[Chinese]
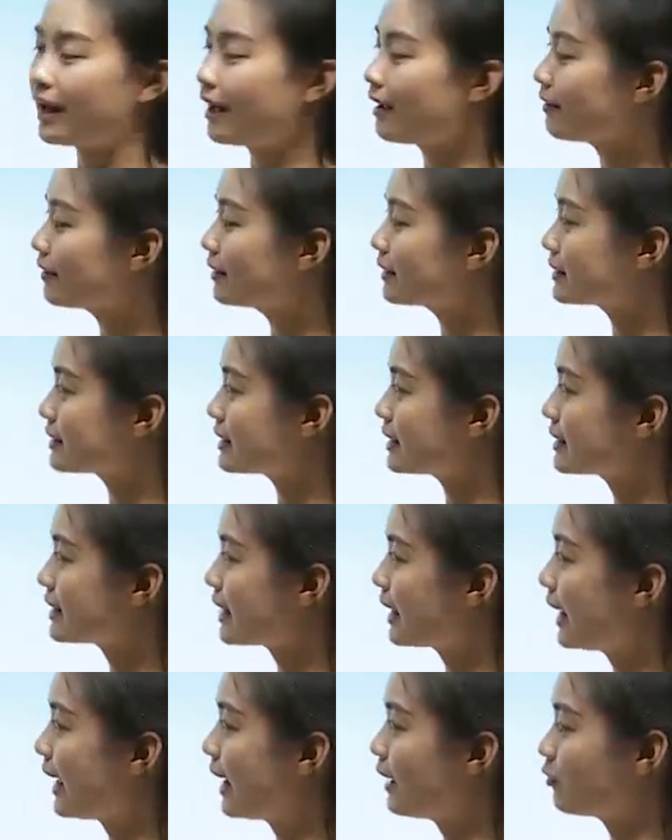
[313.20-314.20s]
好，接
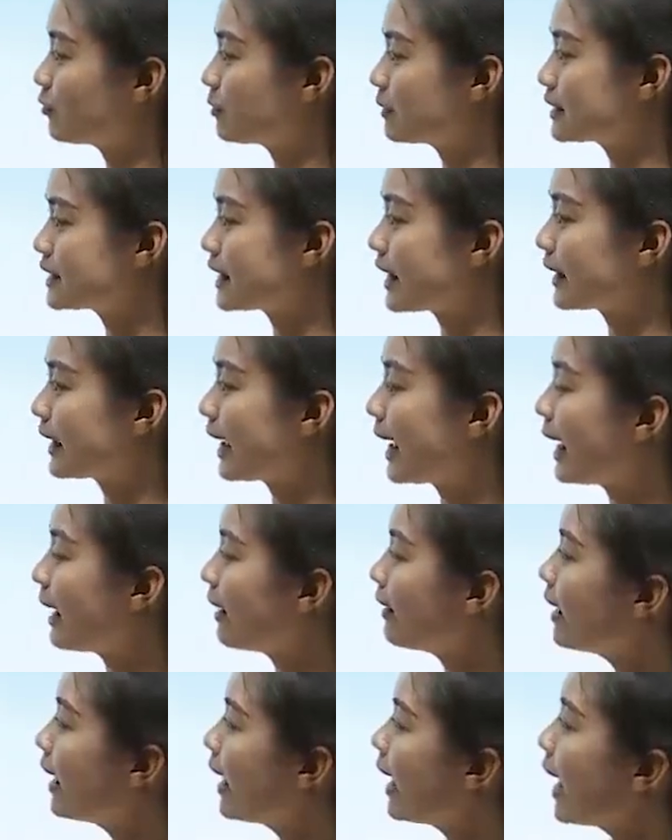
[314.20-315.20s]
下来我们再
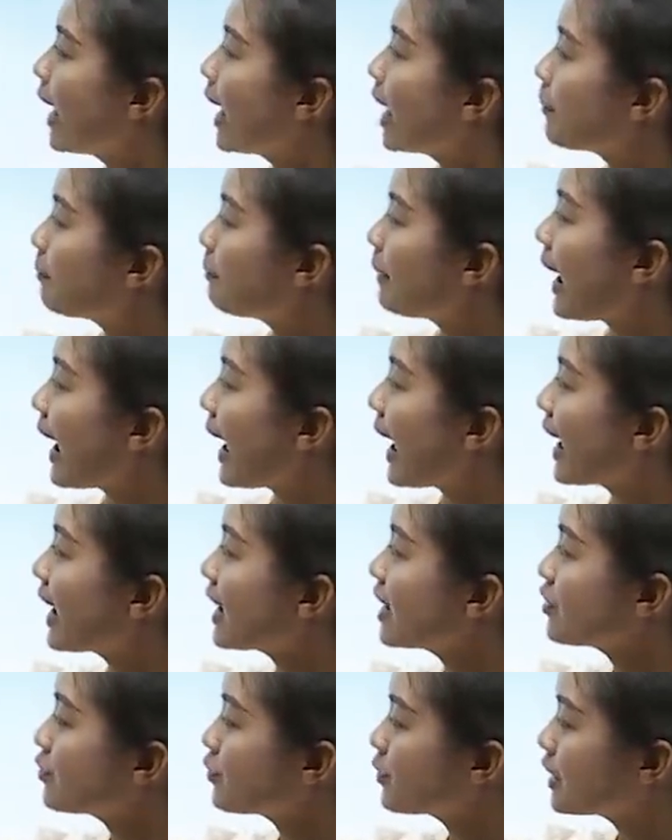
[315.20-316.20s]
看“
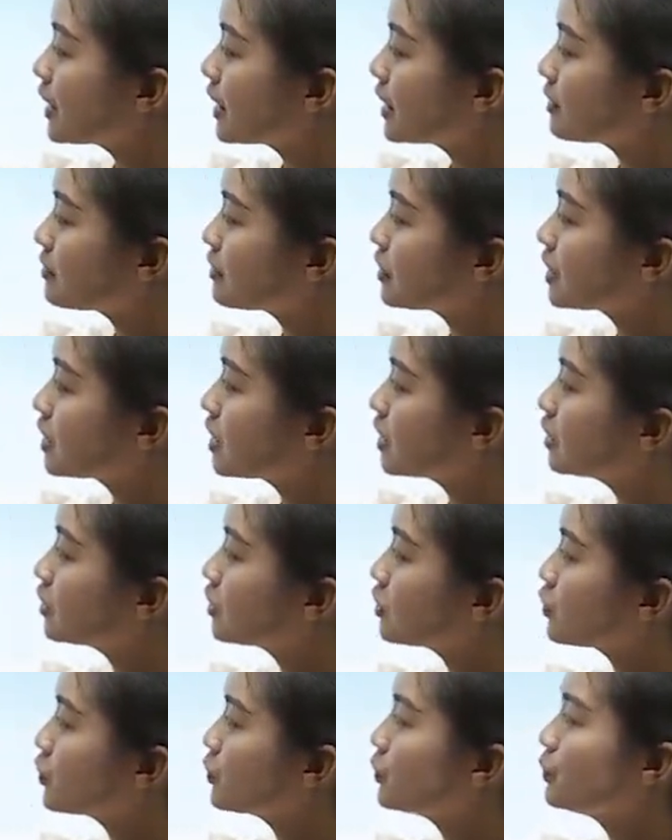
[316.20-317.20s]
白云
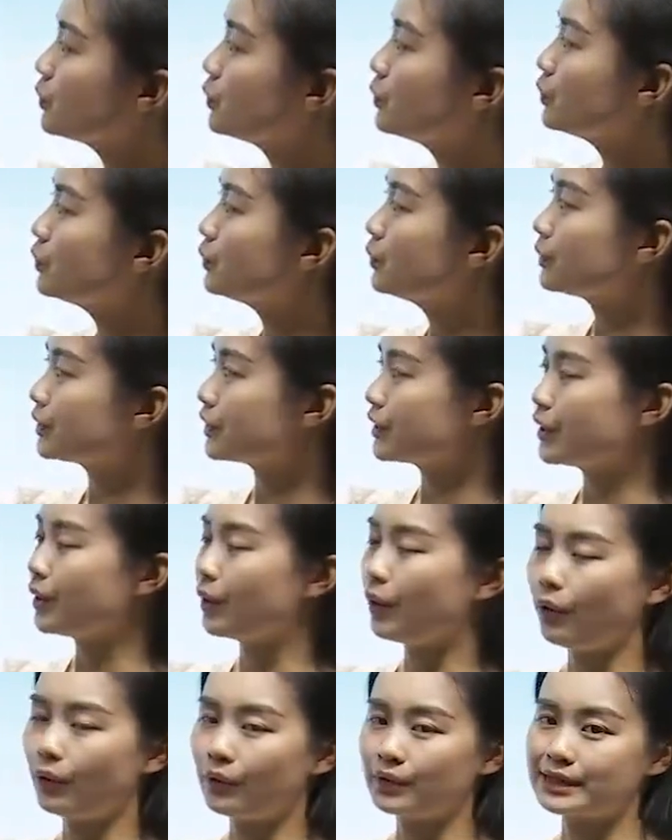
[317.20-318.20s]
深处
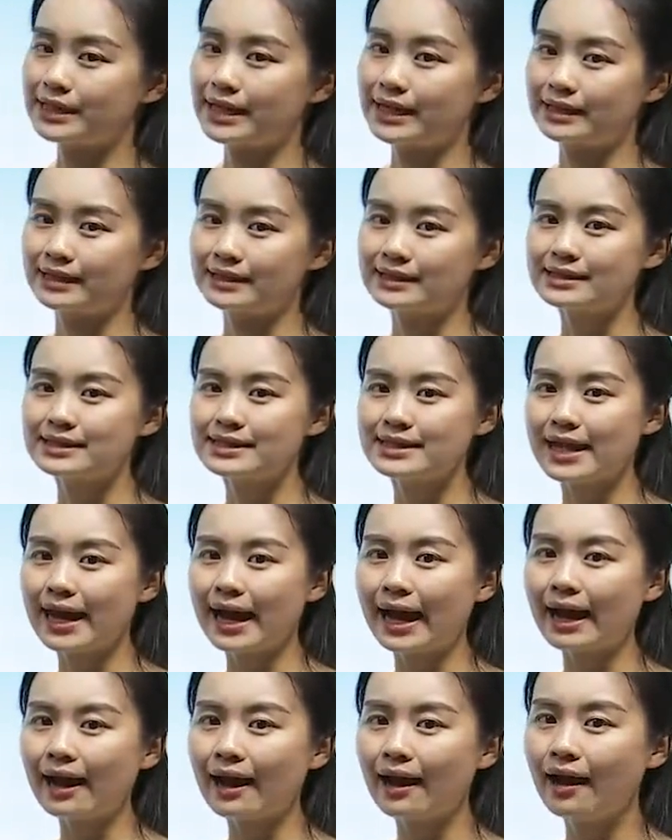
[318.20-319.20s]
有人
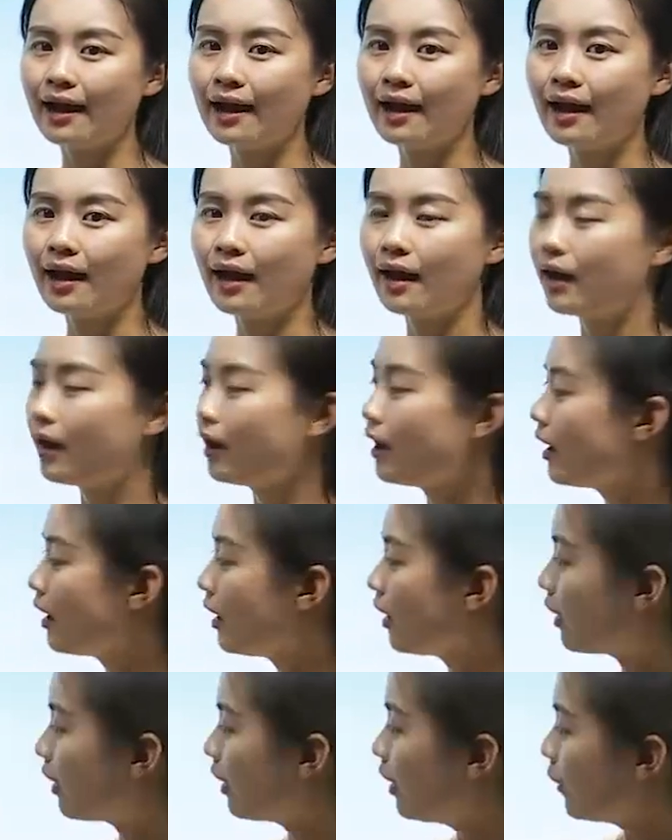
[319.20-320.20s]
家”。
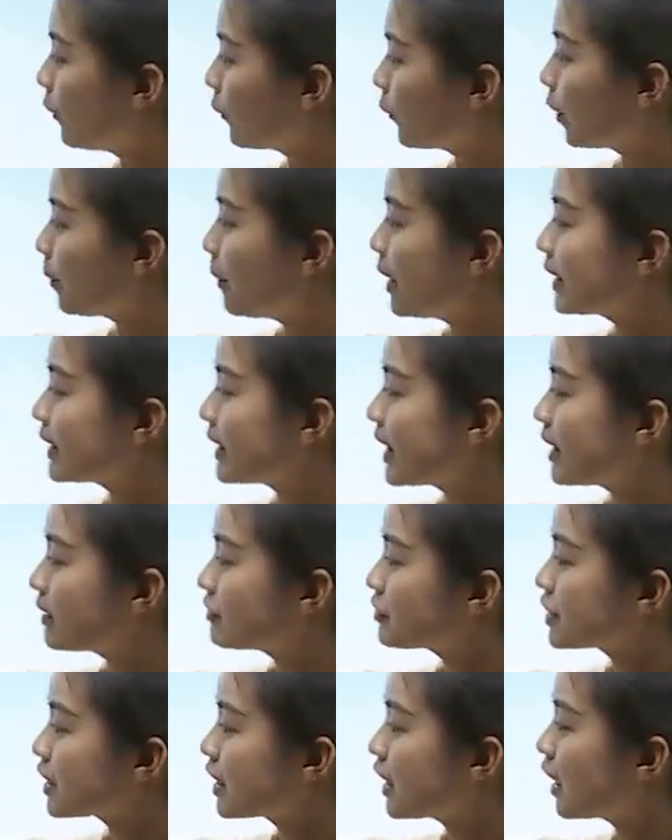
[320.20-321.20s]
啊，我们
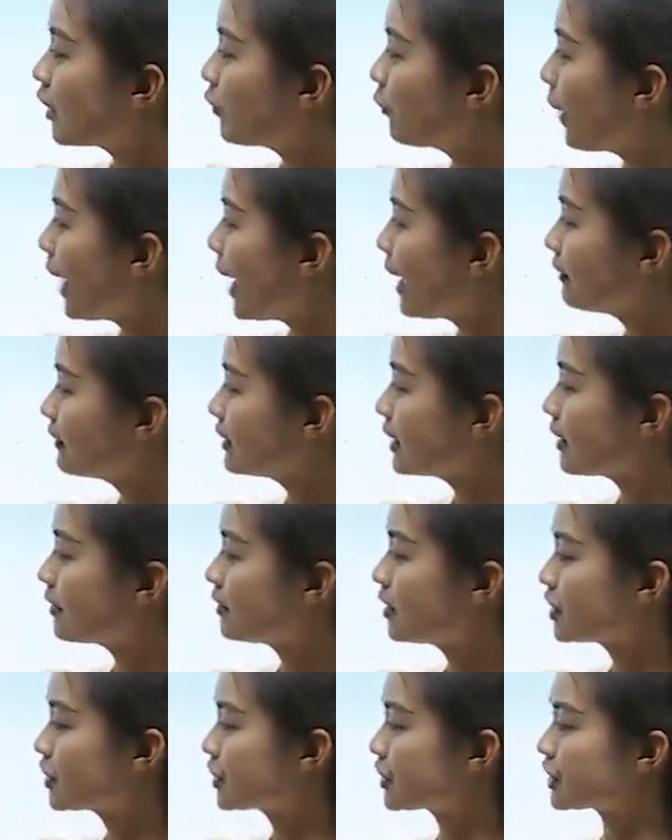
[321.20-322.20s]
沿着蜿
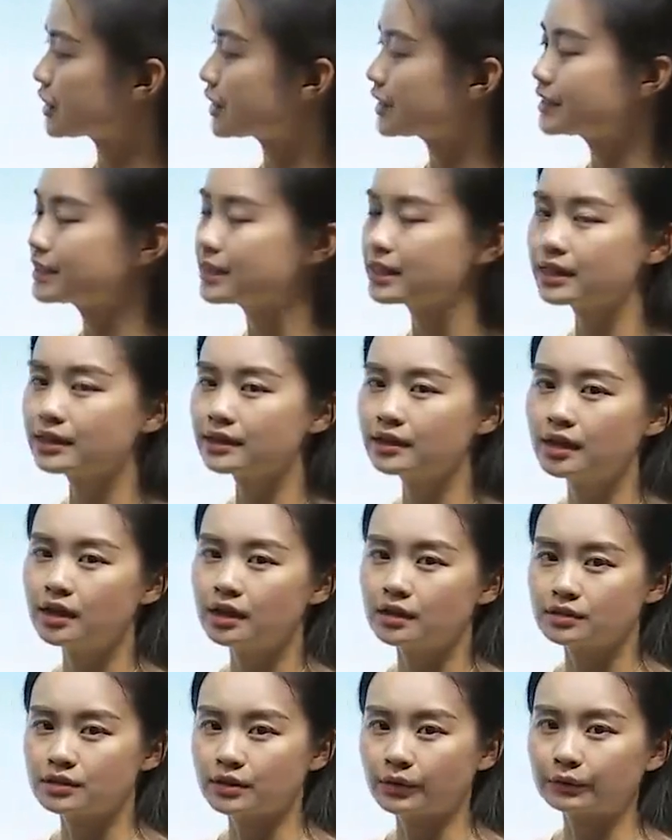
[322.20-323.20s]
蜒的石径
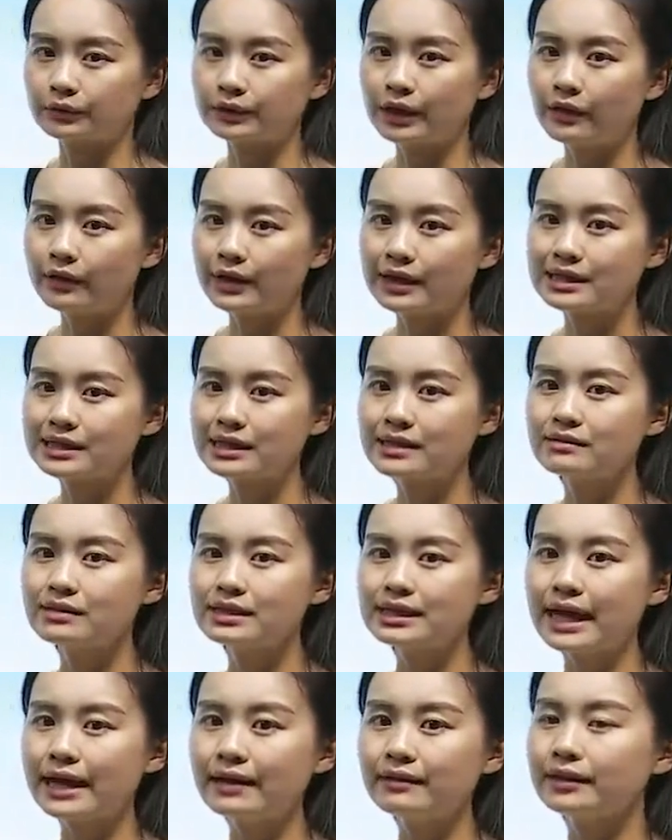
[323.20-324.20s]
走到了
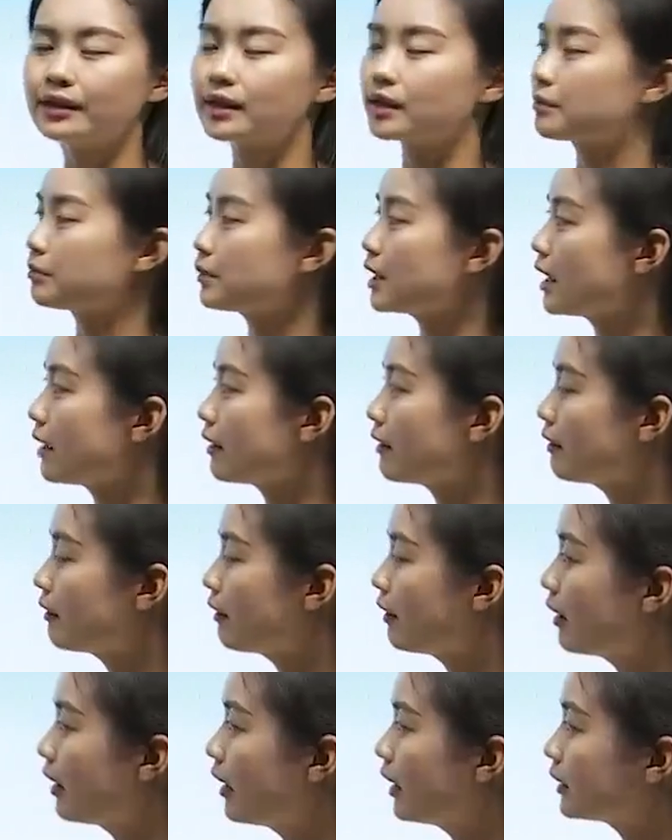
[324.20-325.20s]
深山里面。
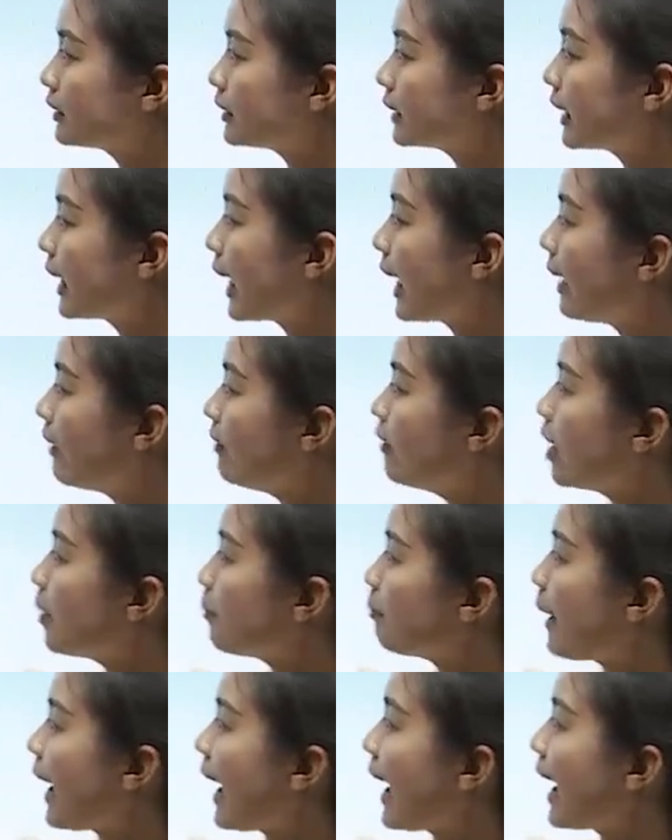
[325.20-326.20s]
你看，
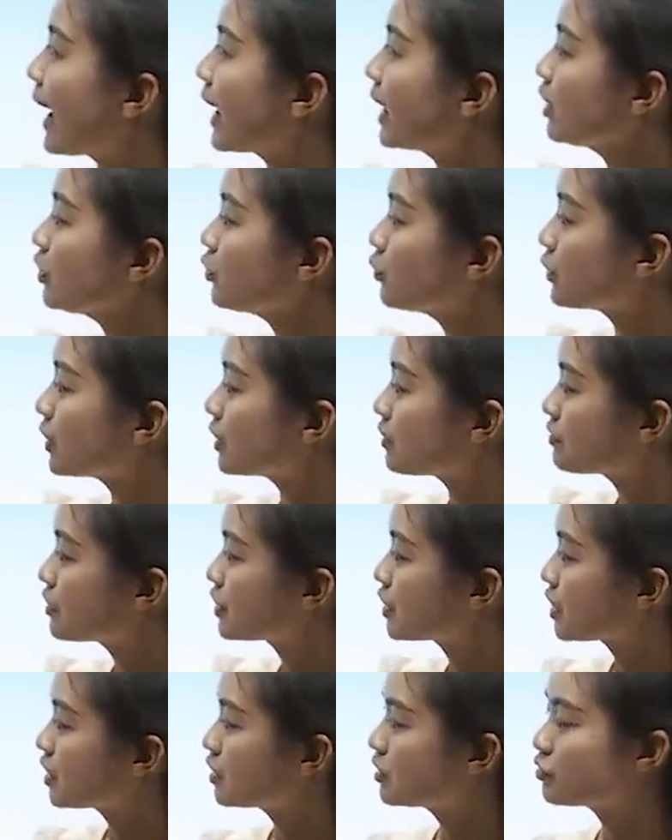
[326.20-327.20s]
白
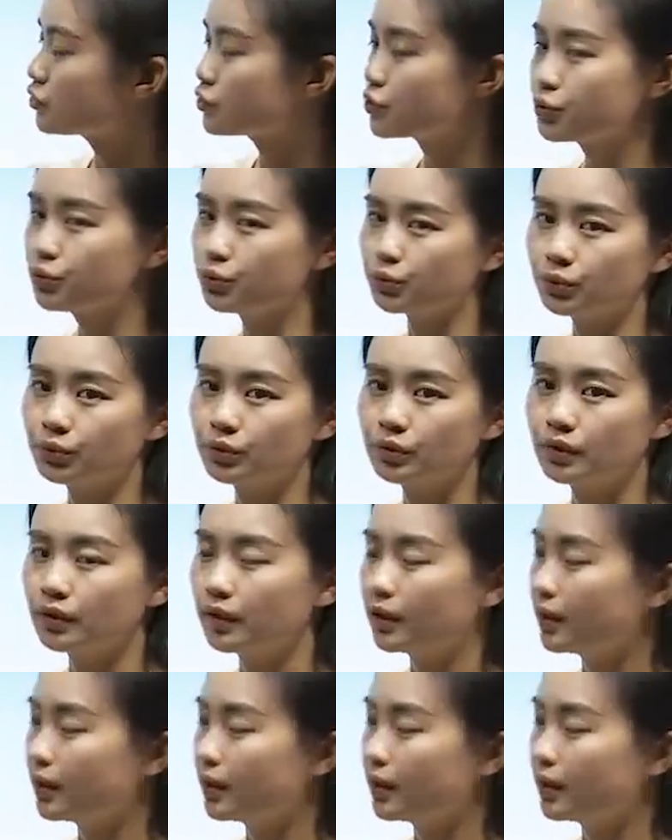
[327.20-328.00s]
云深处，